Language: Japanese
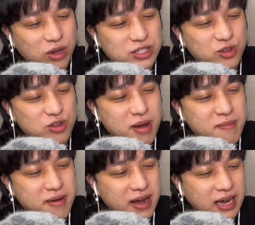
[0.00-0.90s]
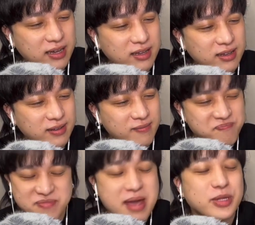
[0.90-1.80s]
これそのままは、
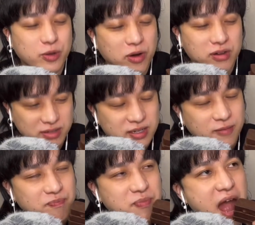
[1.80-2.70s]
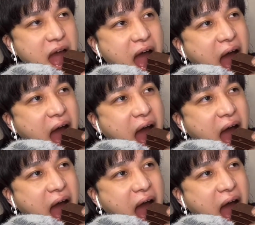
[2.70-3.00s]
やめとこう。うん。